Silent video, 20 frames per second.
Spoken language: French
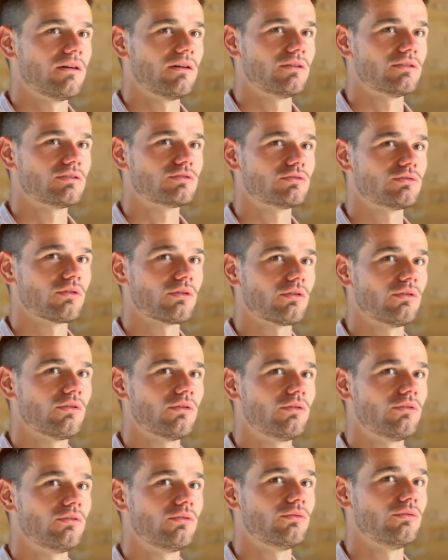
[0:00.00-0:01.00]
sur
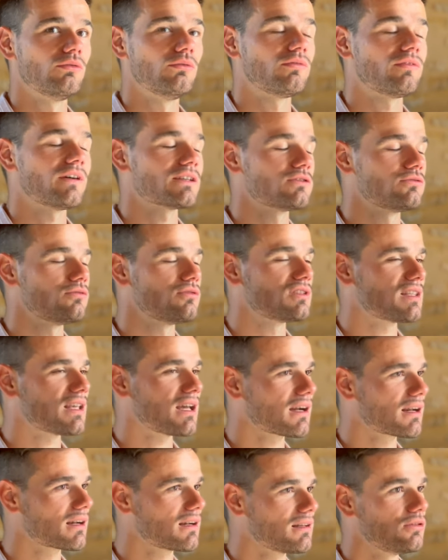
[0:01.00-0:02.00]
une face du
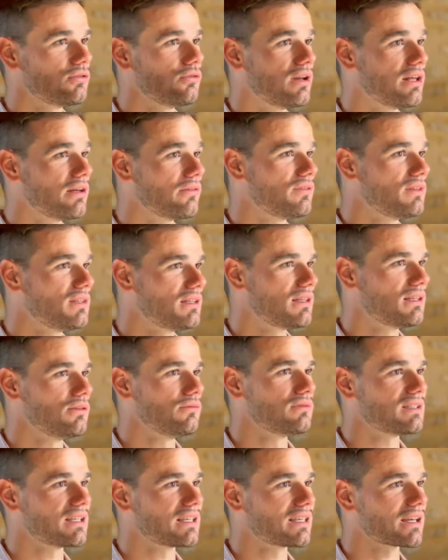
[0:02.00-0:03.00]
cercle de la vie qui
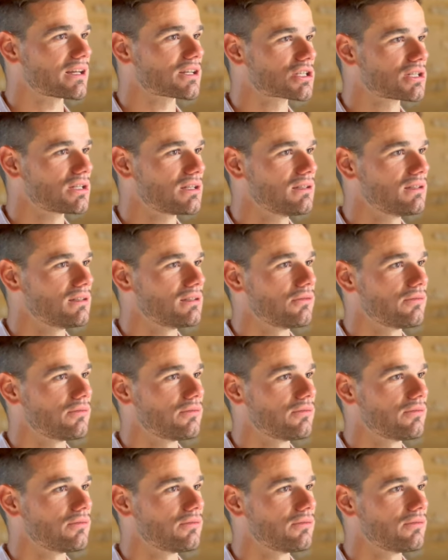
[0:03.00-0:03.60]
nous est cachée.